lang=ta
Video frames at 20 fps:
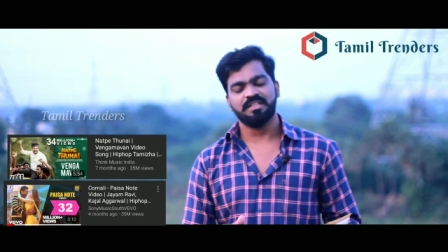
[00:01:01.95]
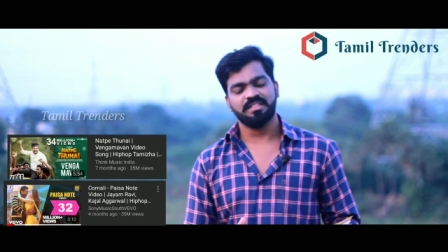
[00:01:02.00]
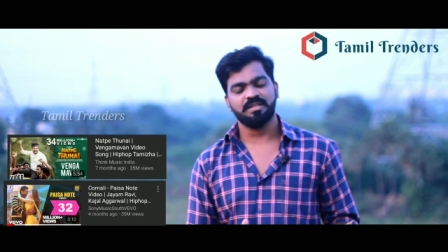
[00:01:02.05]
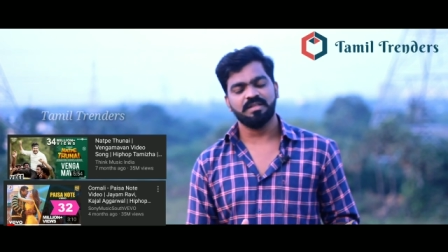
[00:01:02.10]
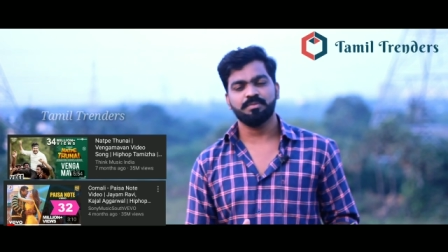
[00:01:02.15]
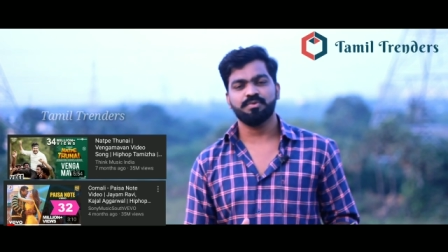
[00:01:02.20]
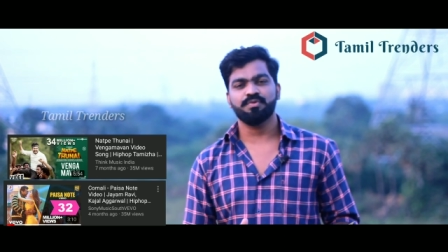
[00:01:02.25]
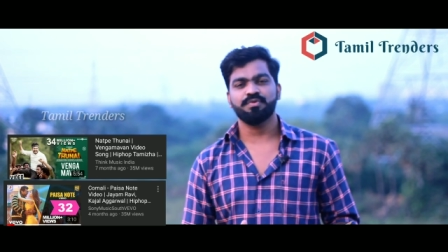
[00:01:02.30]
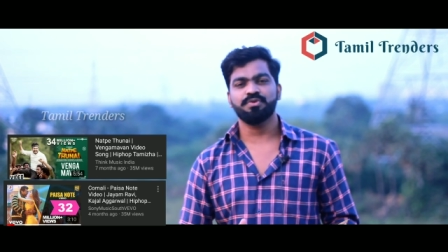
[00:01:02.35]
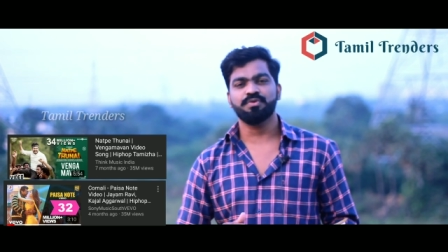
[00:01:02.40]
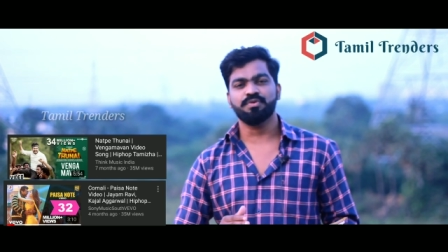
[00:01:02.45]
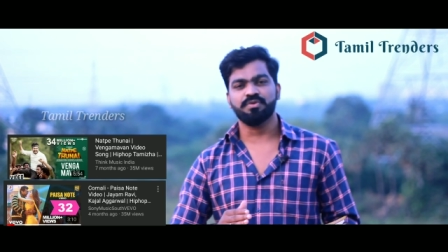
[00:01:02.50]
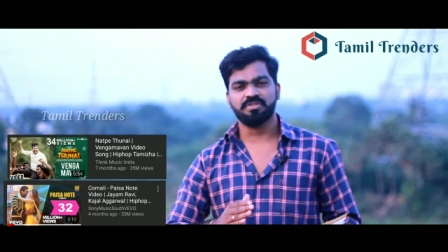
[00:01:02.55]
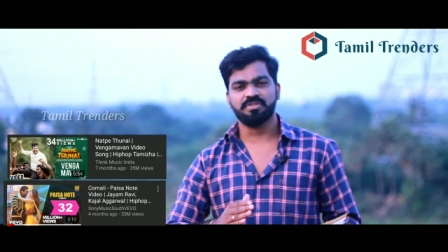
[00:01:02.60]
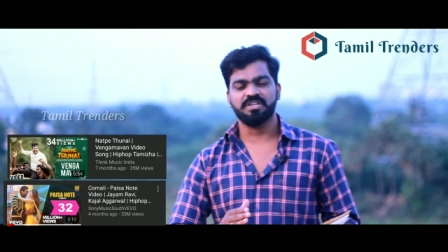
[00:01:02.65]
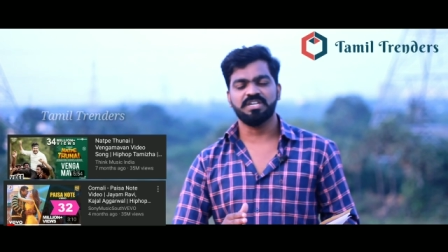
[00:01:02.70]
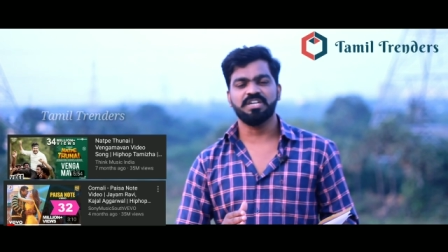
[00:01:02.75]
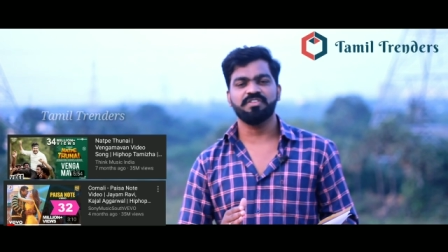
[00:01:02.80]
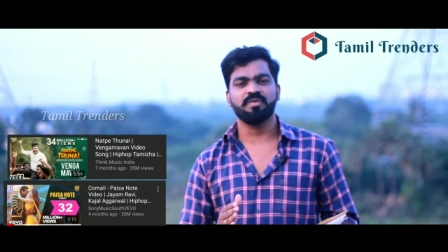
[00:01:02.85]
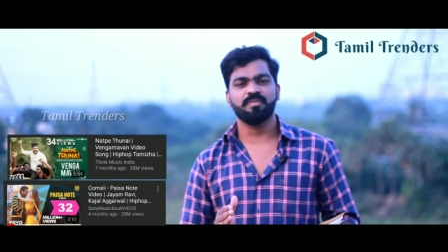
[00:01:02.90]
இந்த மூவியும்
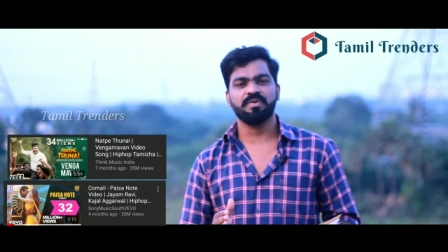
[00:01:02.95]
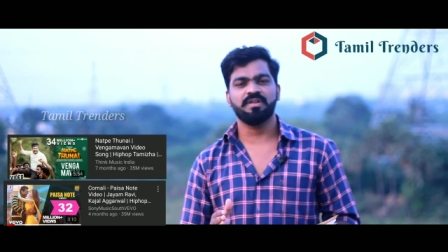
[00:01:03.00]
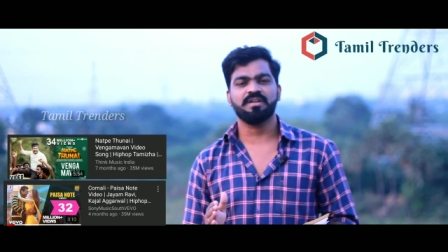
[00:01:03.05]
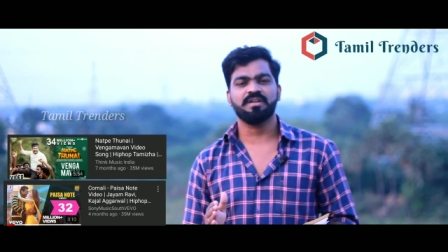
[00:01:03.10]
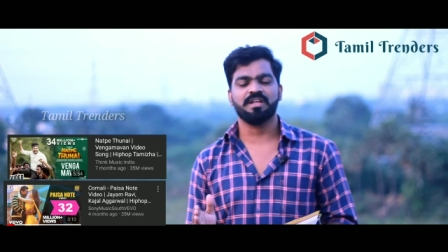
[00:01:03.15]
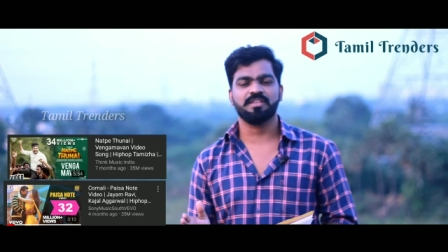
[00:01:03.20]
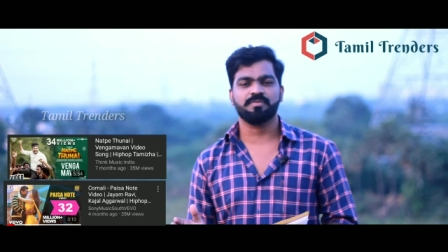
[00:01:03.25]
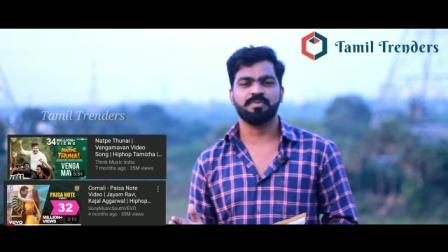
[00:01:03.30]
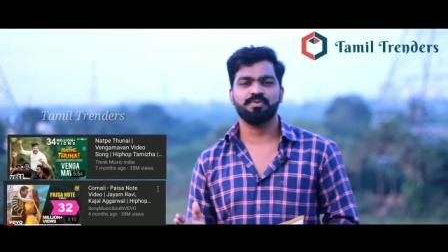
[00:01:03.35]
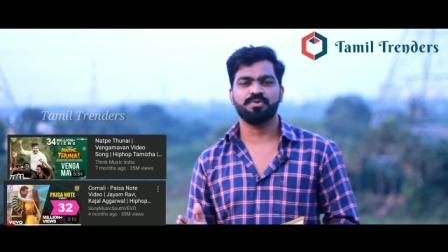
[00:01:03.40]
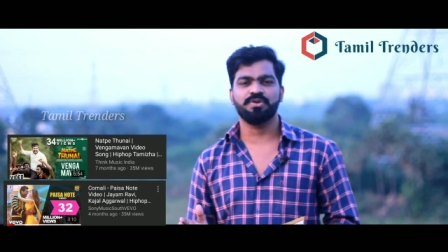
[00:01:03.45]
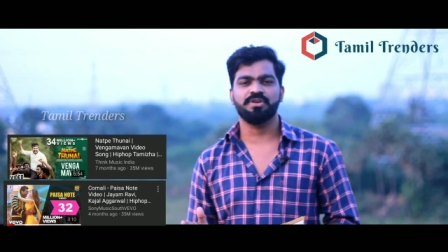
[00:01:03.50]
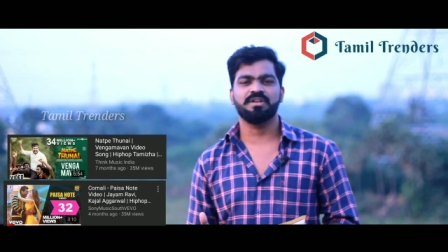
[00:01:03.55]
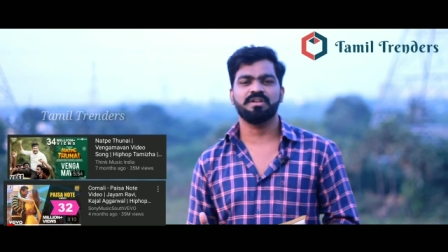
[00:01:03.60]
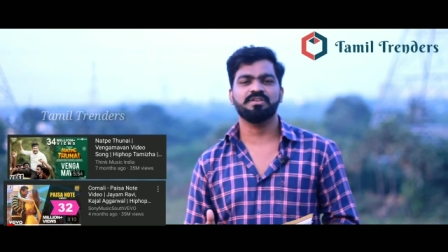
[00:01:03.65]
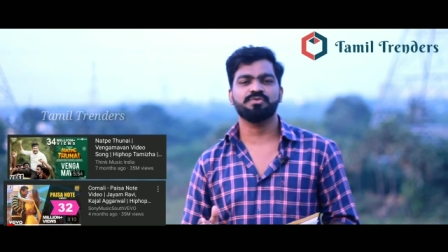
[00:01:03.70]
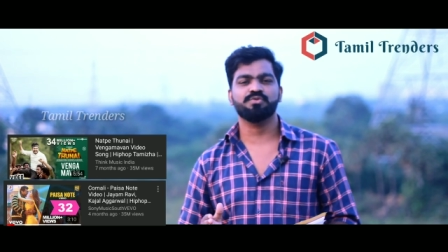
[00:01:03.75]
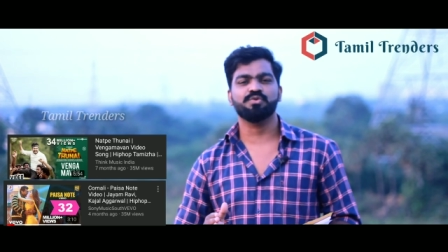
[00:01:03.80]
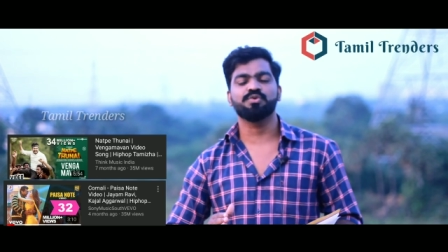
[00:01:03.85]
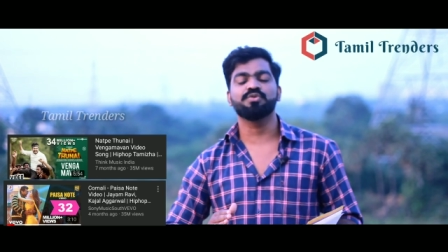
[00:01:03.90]
தேர்ட்டி ஃபைவ் மில்லியன் கிராஸ் பண்ணி
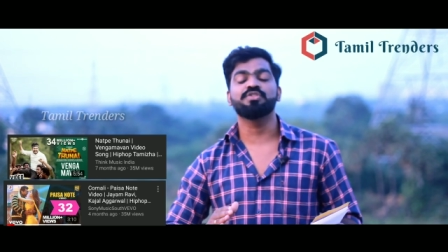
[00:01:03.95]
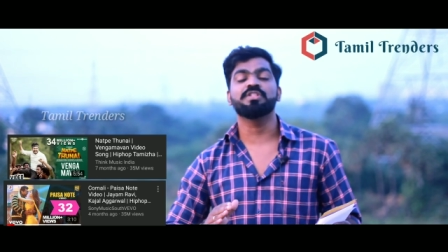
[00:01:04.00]
ஓடிட்டுருக்கு ஸோ